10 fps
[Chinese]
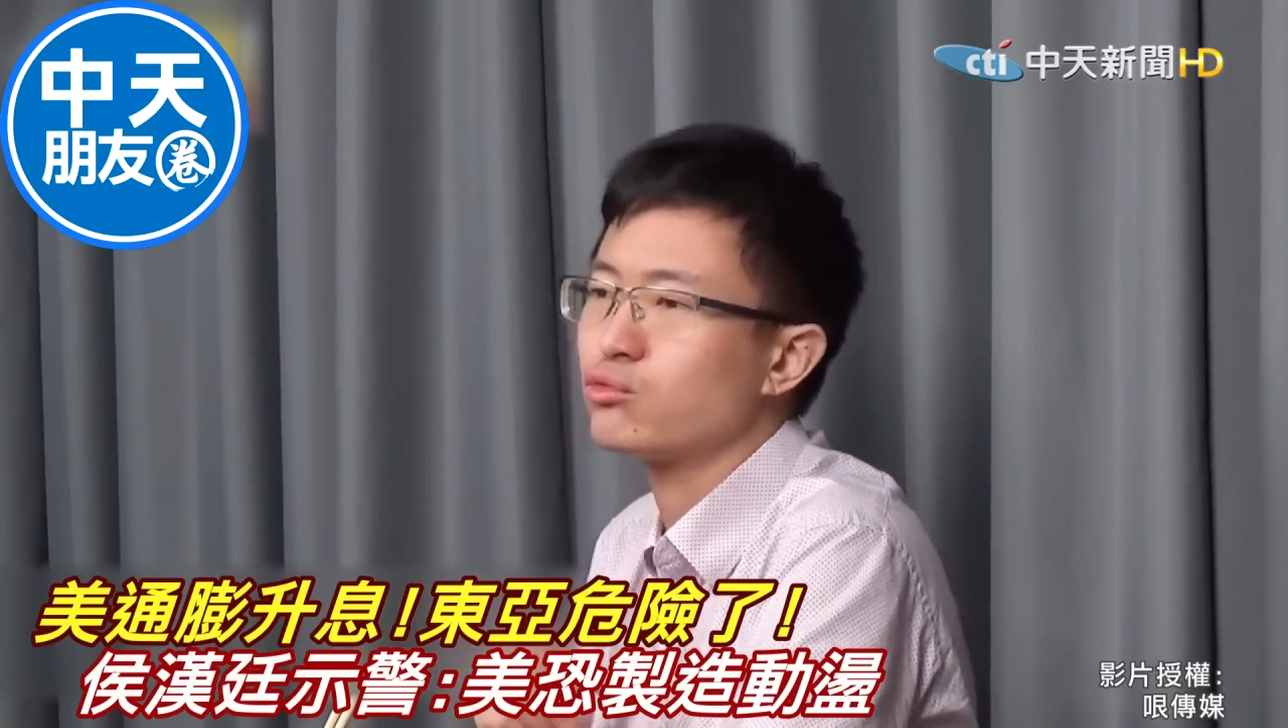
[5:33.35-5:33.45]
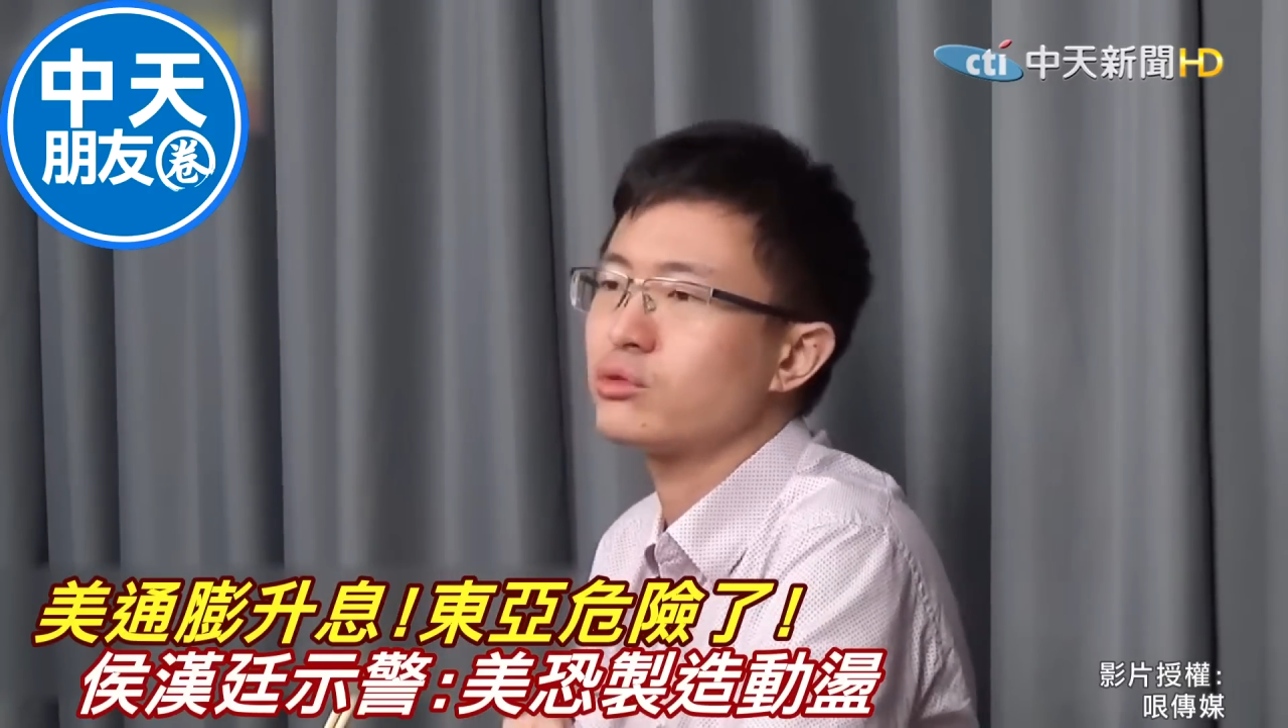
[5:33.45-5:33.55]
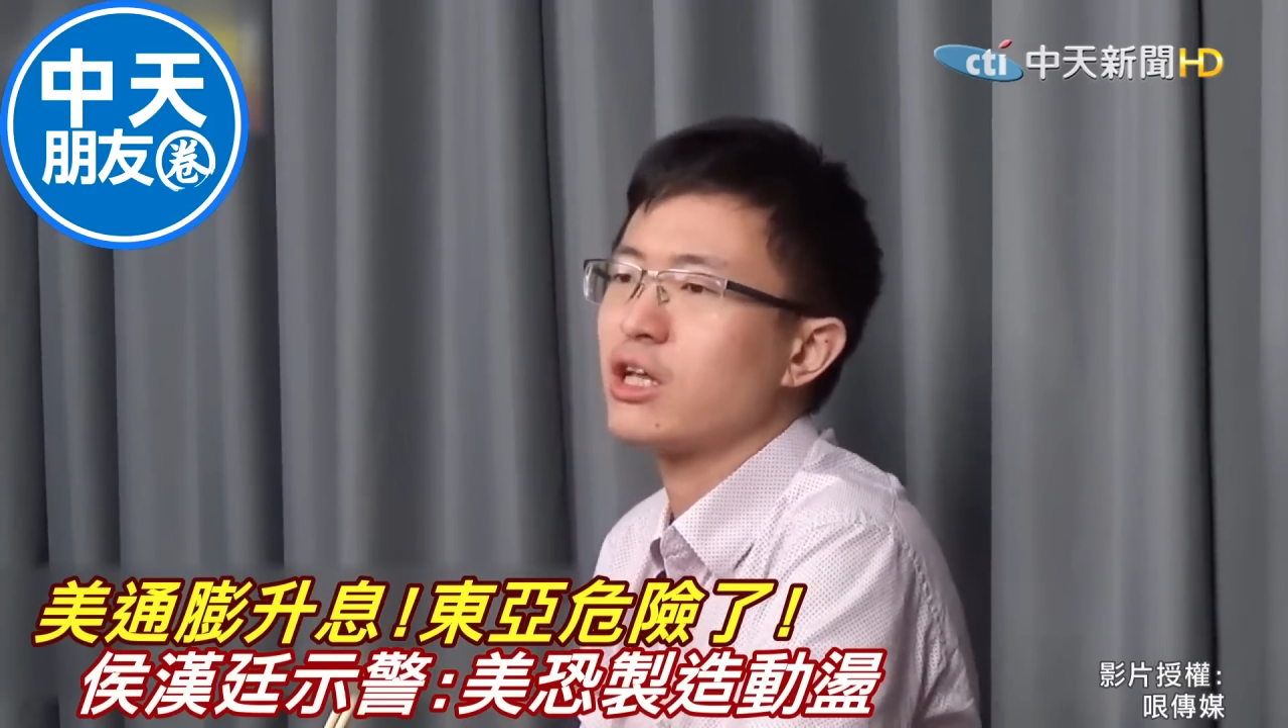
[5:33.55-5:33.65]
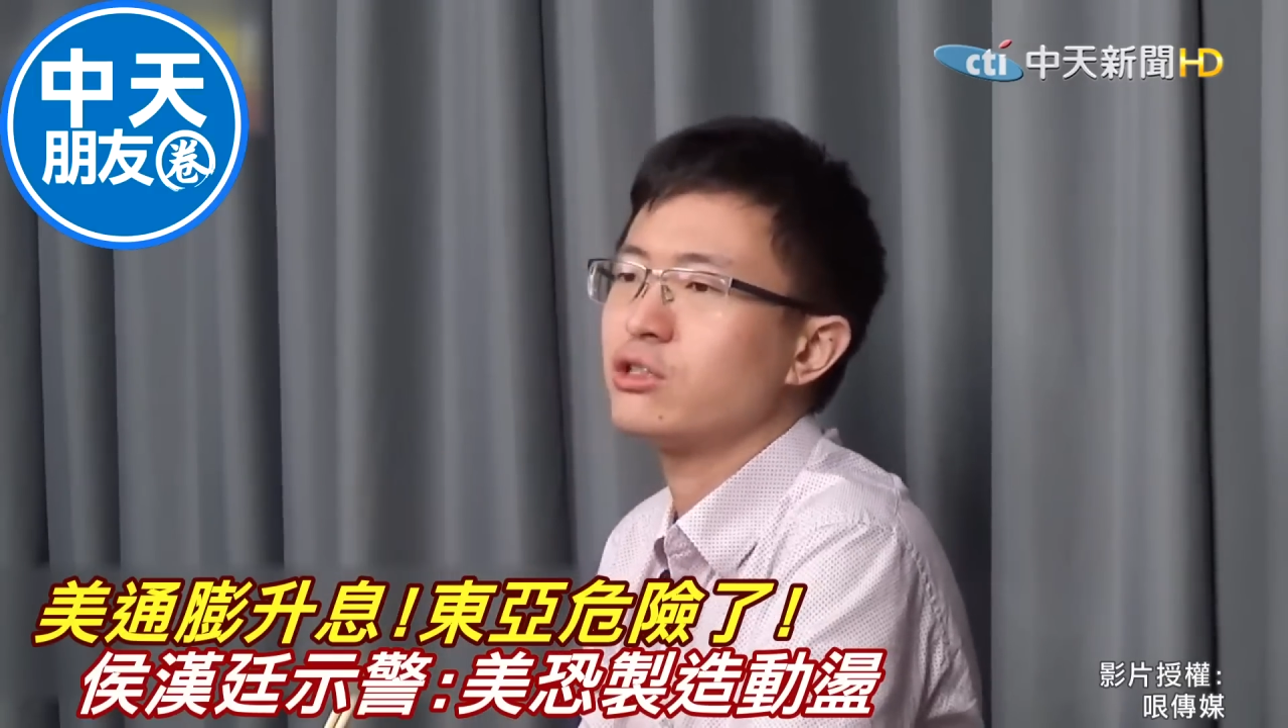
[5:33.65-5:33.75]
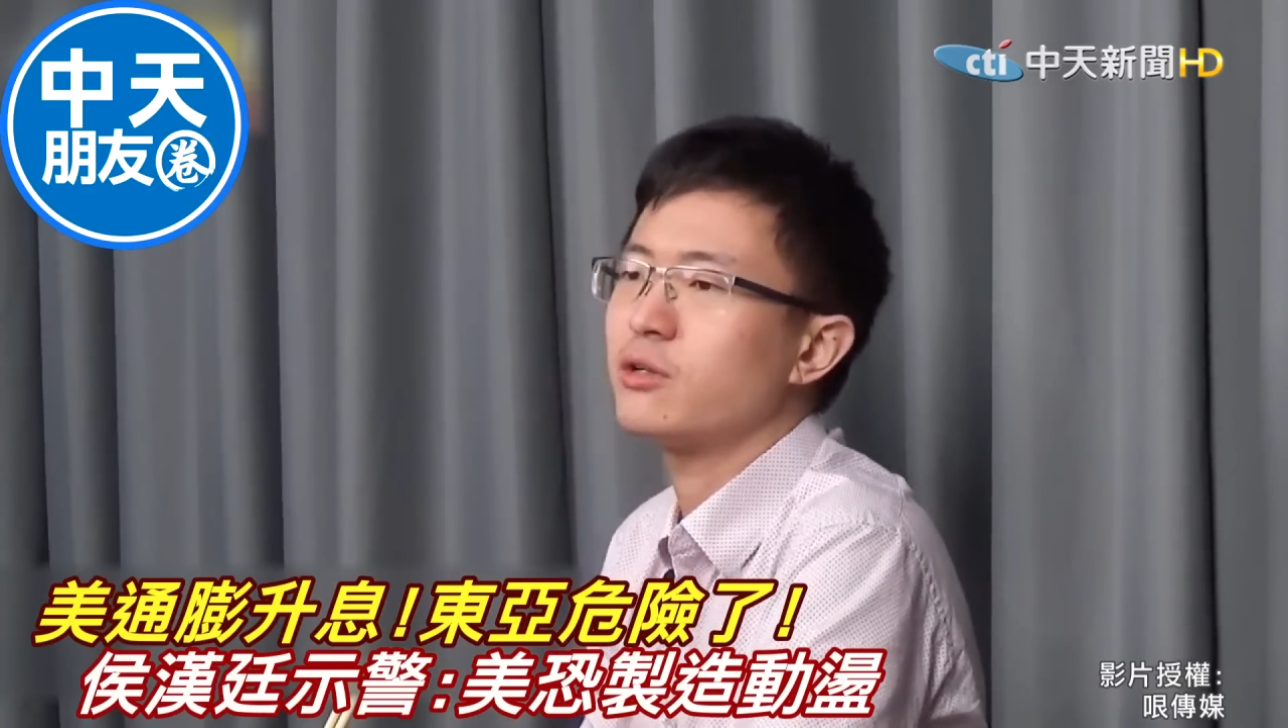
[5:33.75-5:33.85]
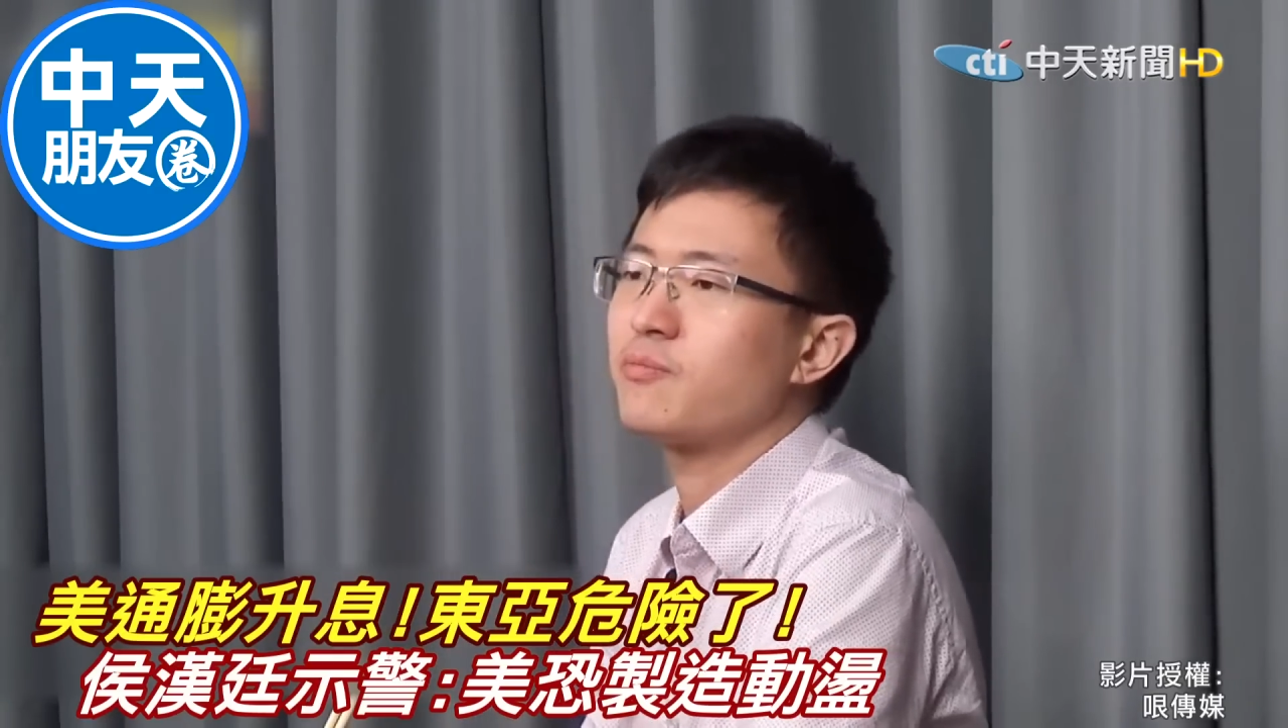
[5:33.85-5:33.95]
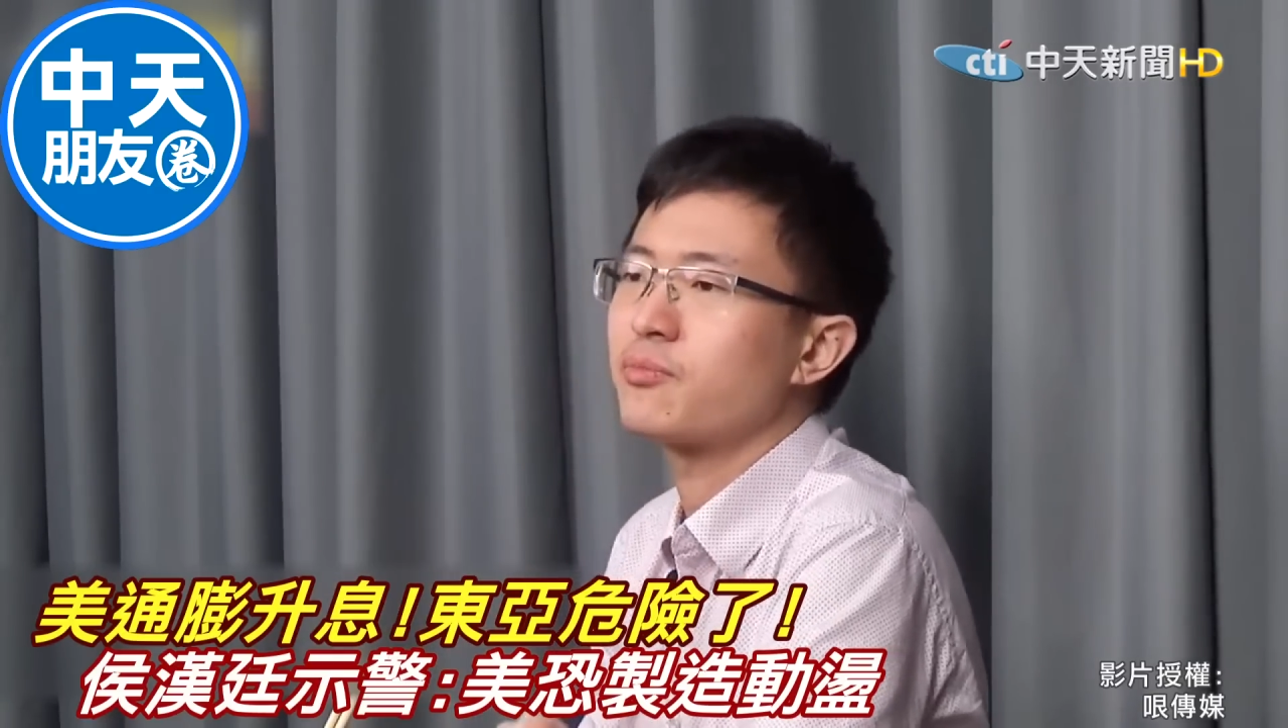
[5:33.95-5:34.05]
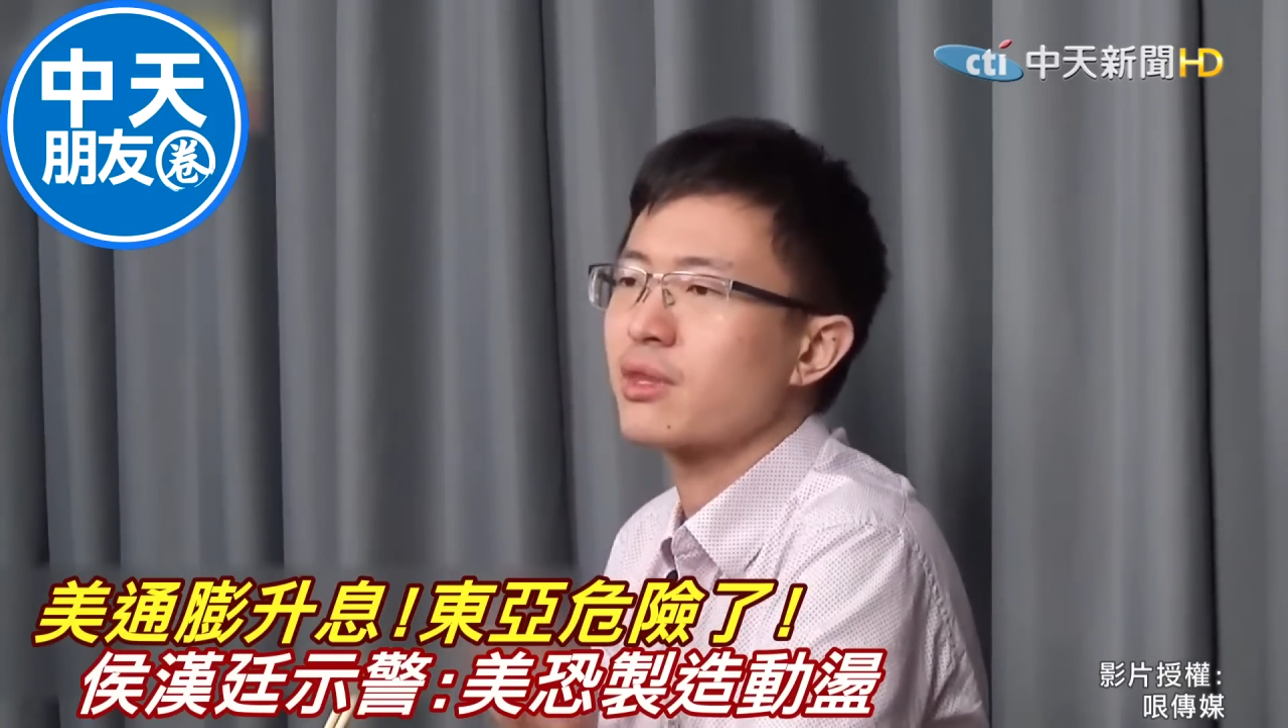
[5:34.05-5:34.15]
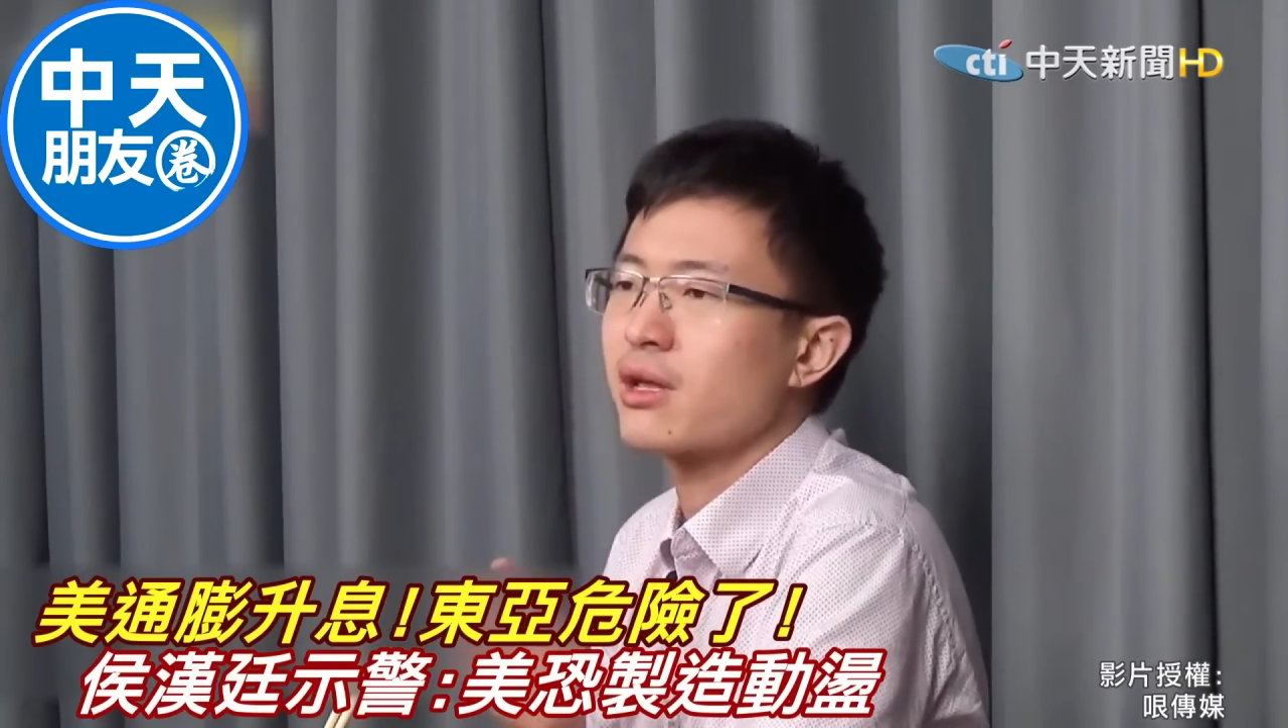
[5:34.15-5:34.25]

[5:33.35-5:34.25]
出战争